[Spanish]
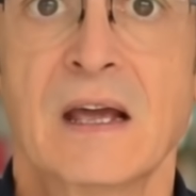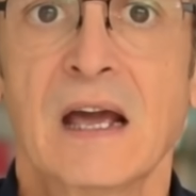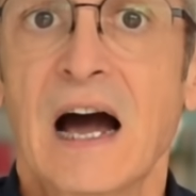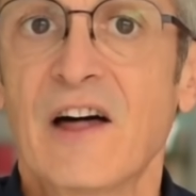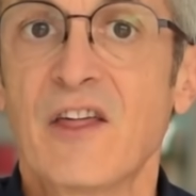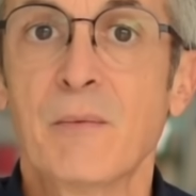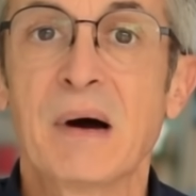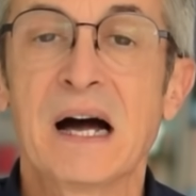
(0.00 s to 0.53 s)

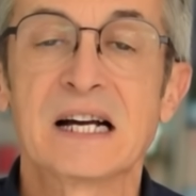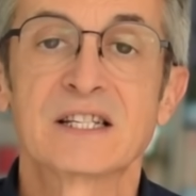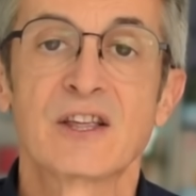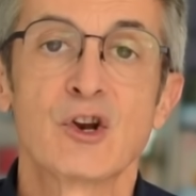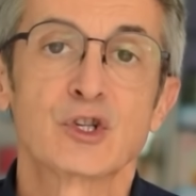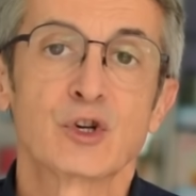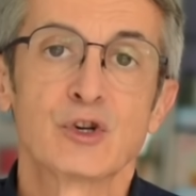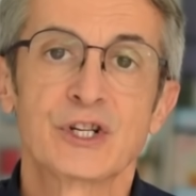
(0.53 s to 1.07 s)
Además de
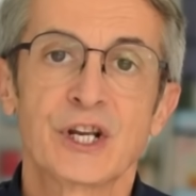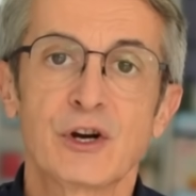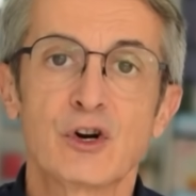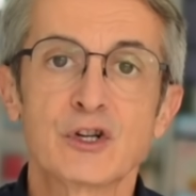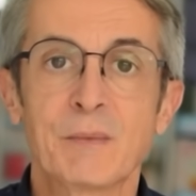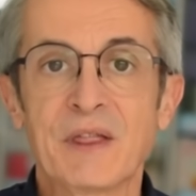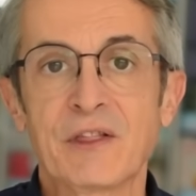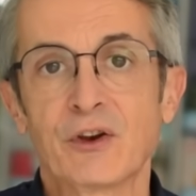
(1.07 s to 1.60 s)
los consejos
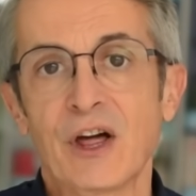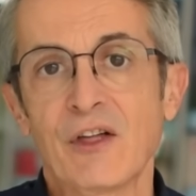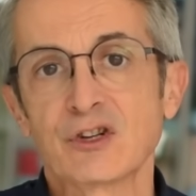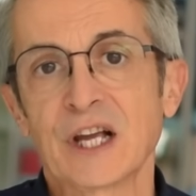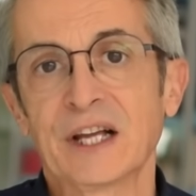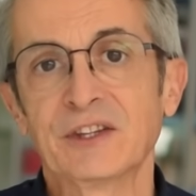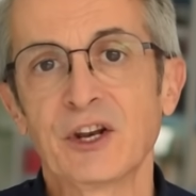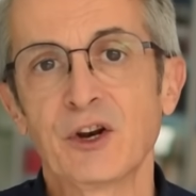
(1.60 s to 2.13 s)
mencionados
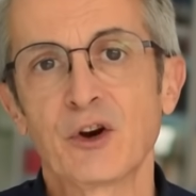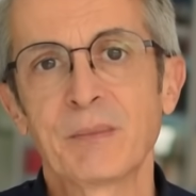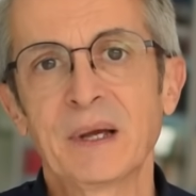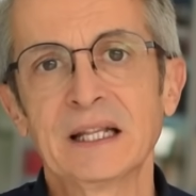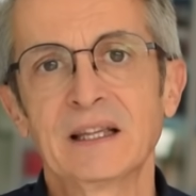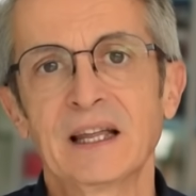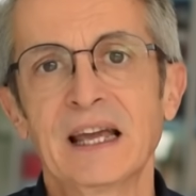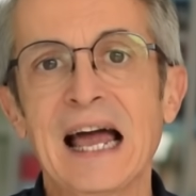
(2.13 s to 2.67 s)

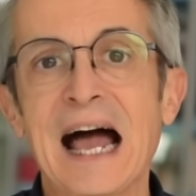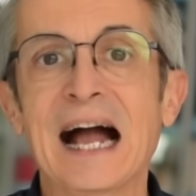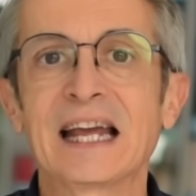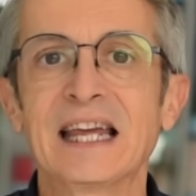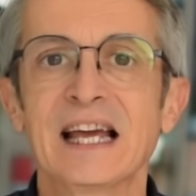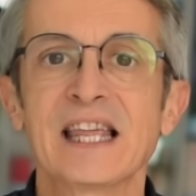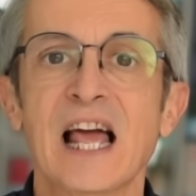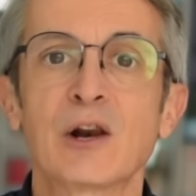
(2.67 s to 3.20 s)
anteriormente, aquí
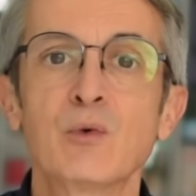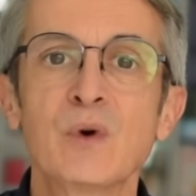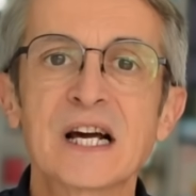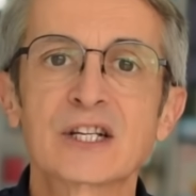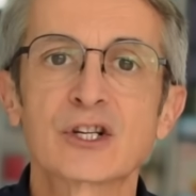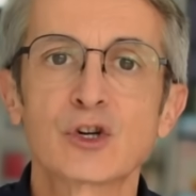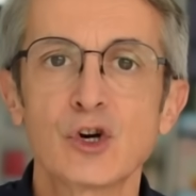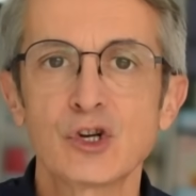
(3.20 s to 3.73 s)
hay
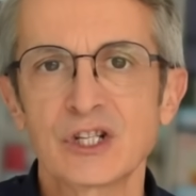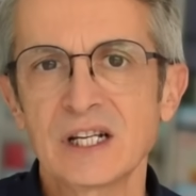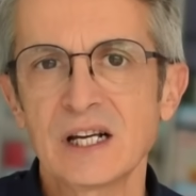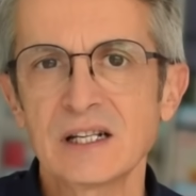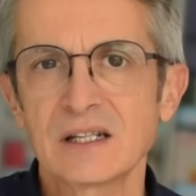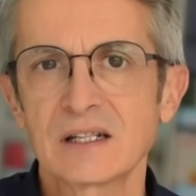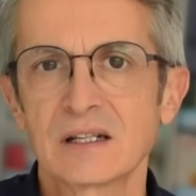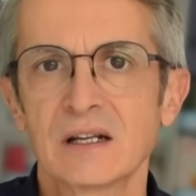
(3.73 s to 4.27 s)
algunas
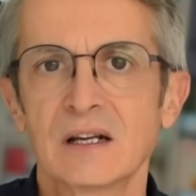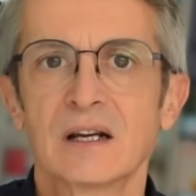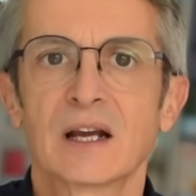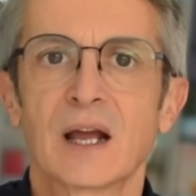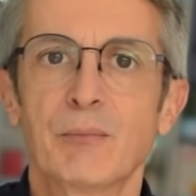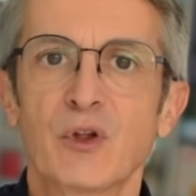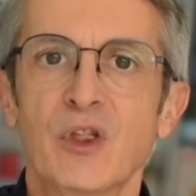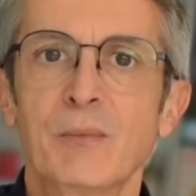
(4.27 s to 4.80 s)
cosas que
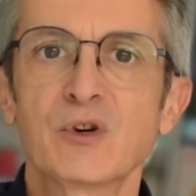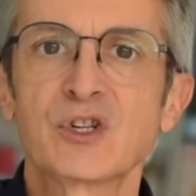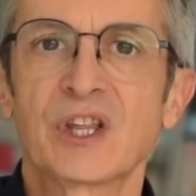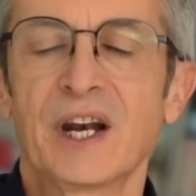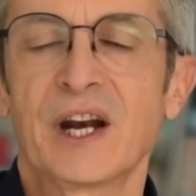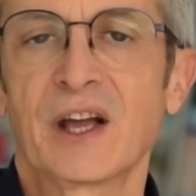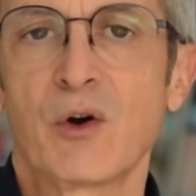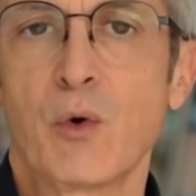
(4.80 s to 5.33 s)
podemos
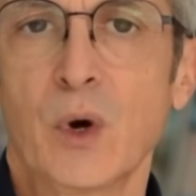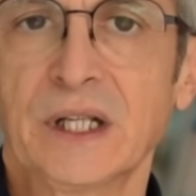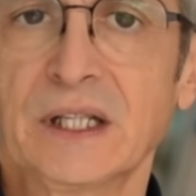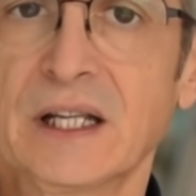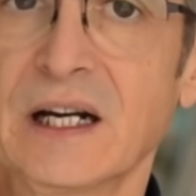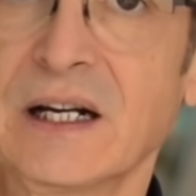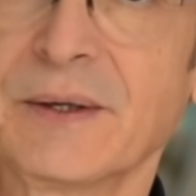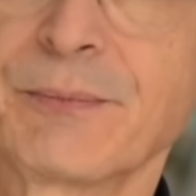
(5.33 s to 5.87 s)
tener en
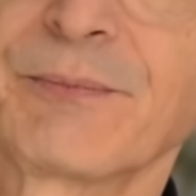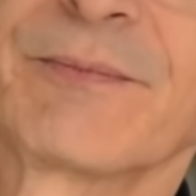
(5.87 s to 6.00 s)
cuenta.